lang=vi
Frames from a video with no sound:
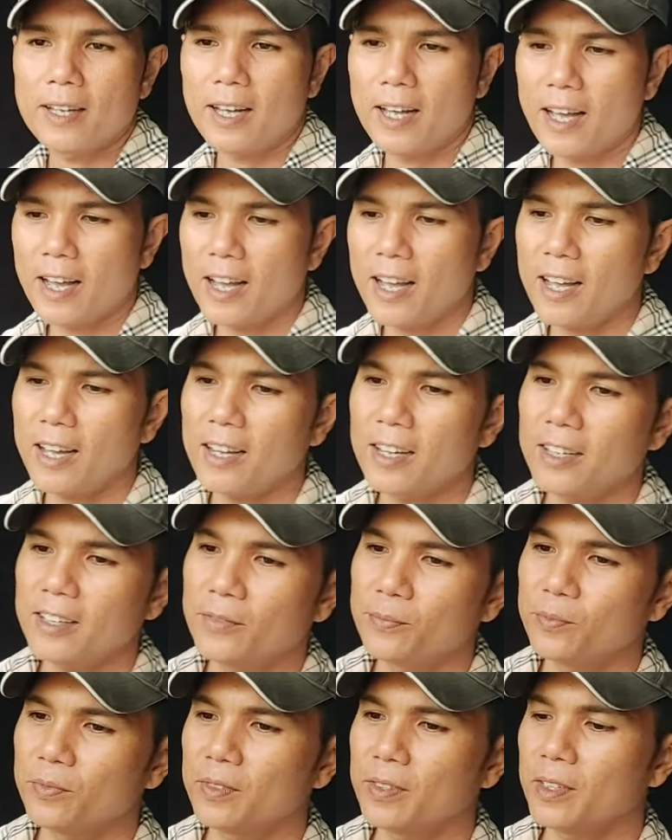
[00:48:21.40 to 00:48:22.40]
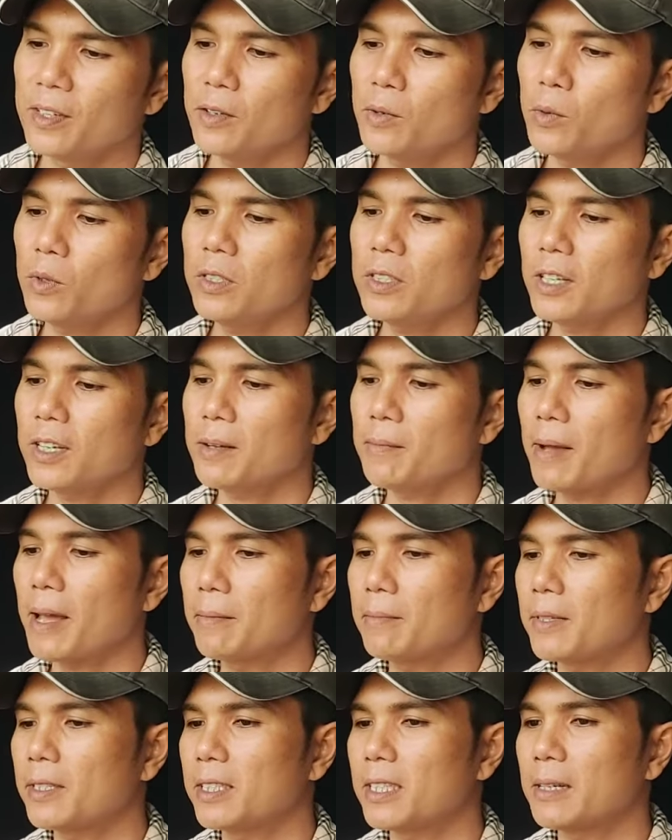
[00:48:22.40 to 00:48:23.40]
à, quý chị các
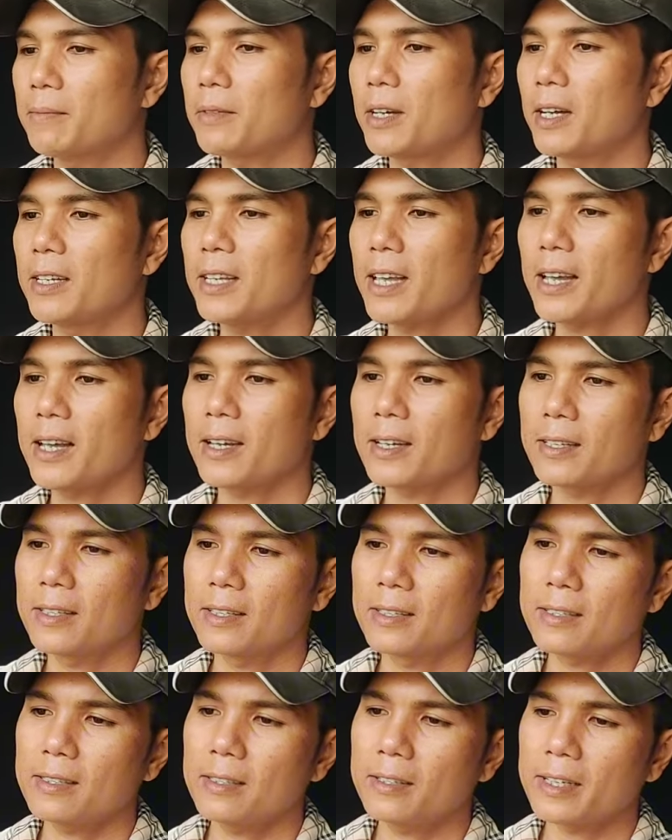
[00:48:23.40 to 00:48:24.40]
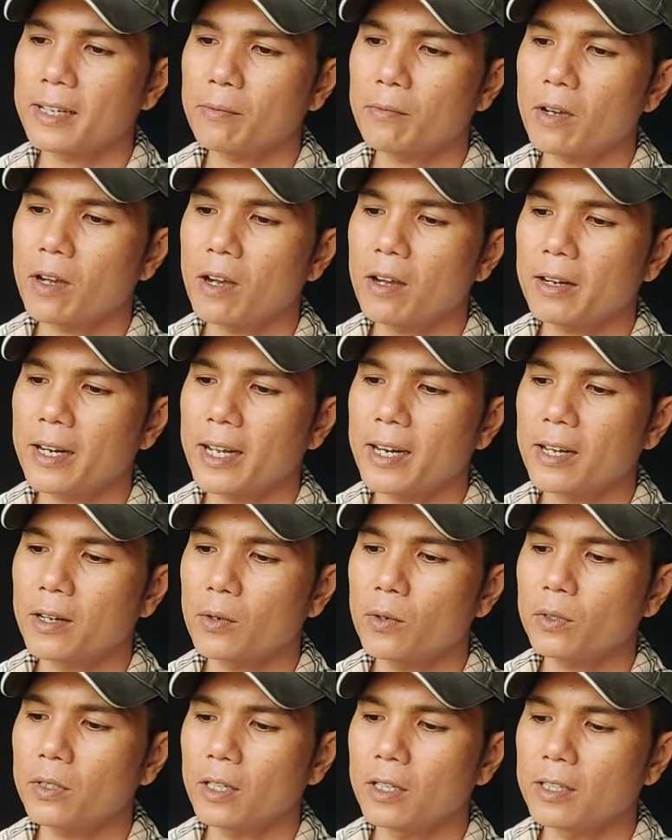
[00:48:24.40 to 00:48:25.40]
bạn mình xem kỹ nha những đường kem co này là
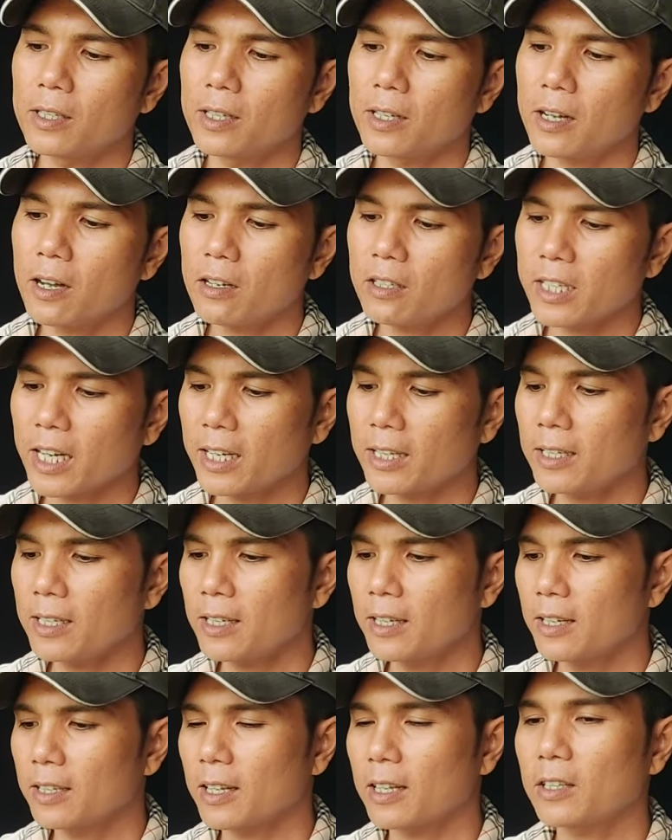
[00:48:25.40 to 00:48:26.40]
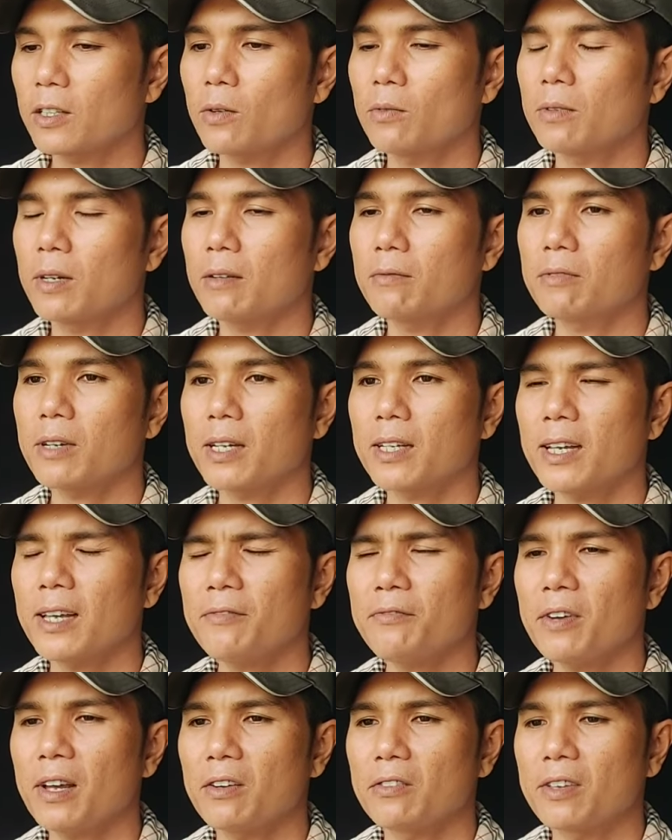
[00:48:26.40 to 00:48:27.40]
của tự nhiên có sẵn anh Tùng không có
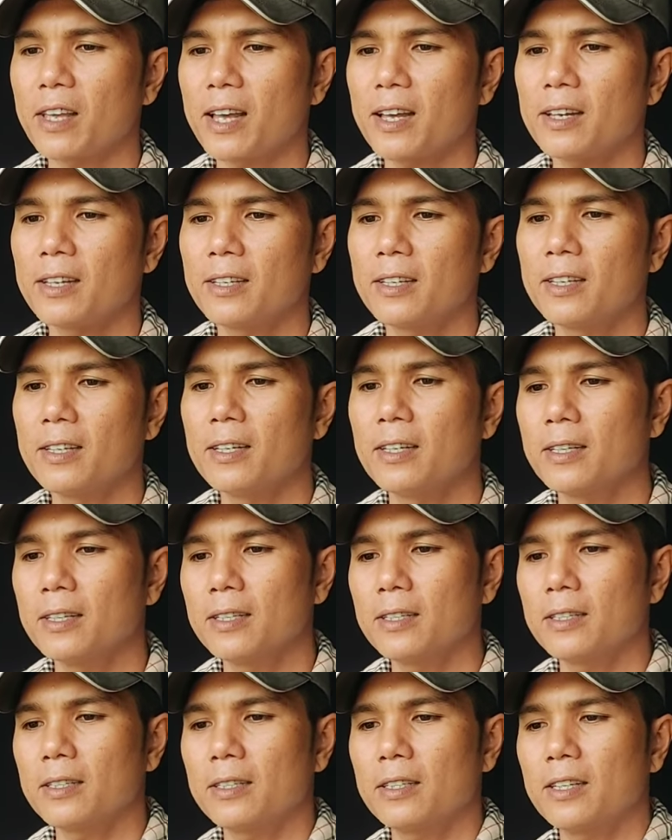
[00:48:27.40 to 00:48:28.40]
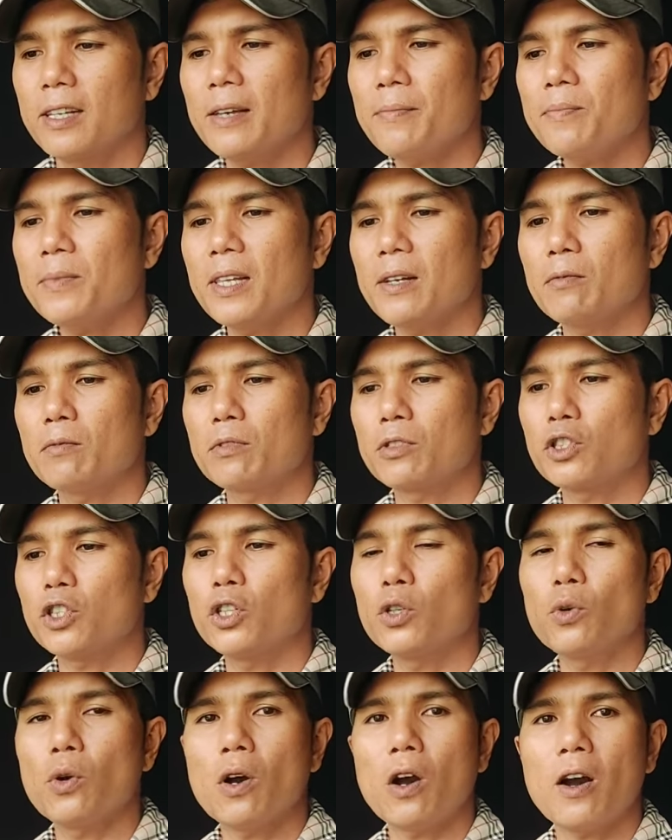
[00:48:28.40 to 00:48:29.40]
ghép vào nha ghép dòng
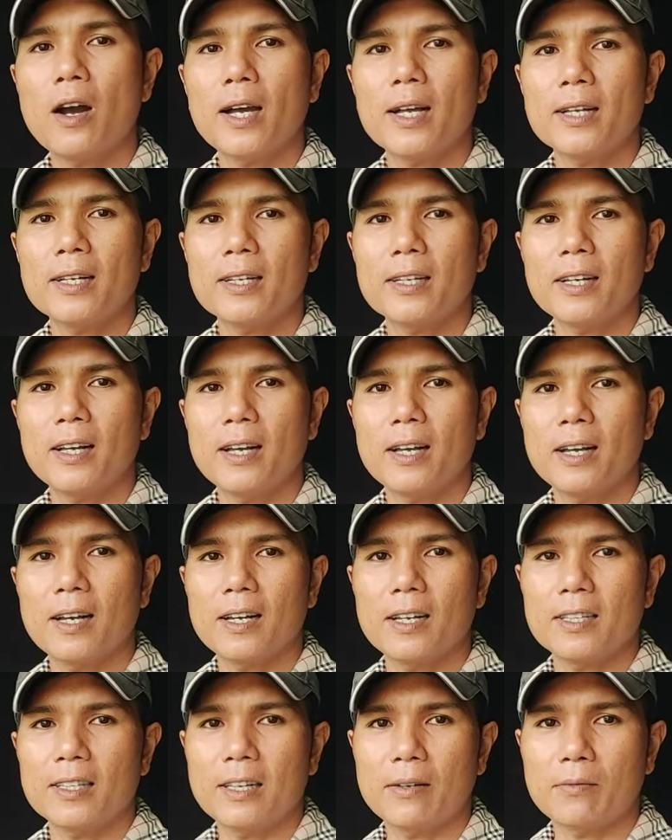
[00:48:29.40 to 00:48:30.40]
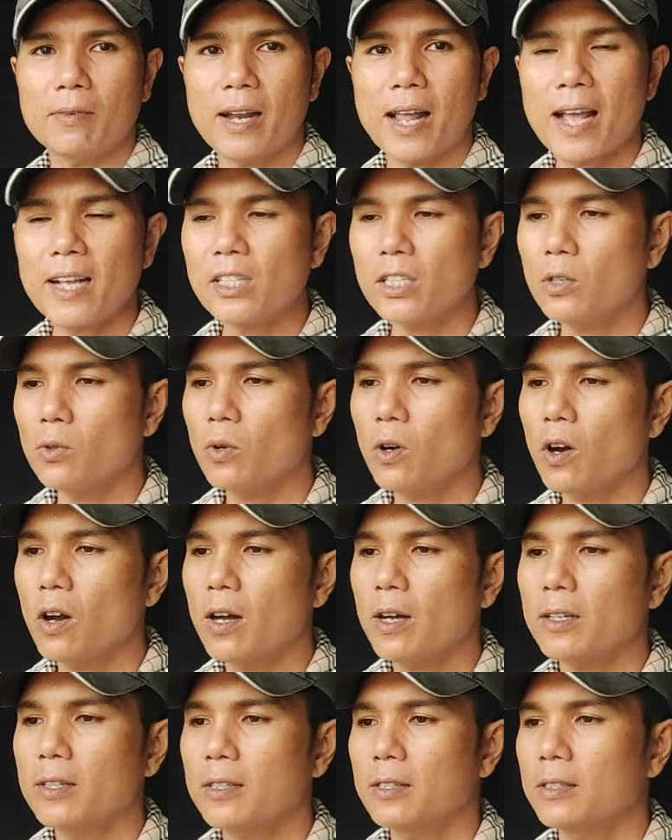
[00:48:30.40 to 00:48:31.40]
siêu hoa à, dòng lá siêu
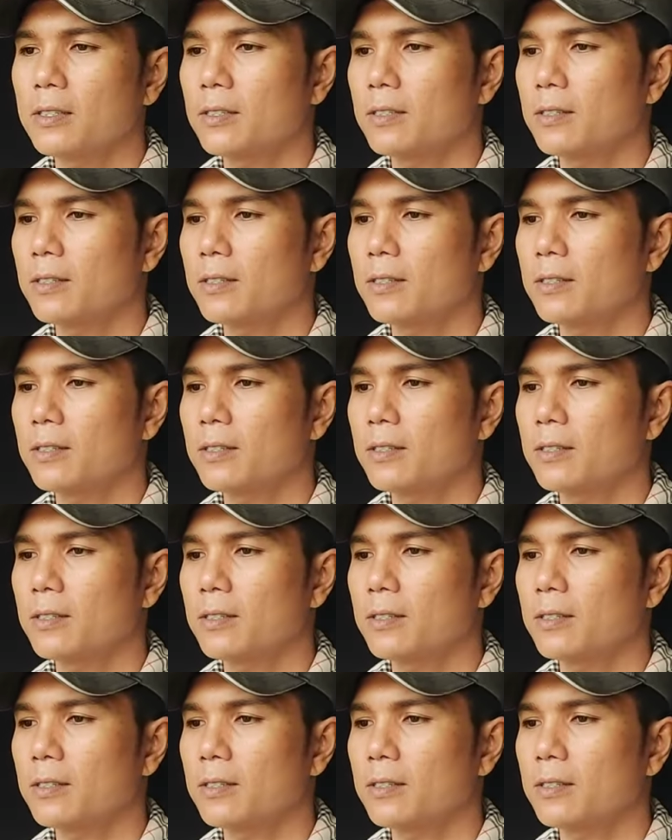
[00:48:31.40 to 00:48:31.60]
hoa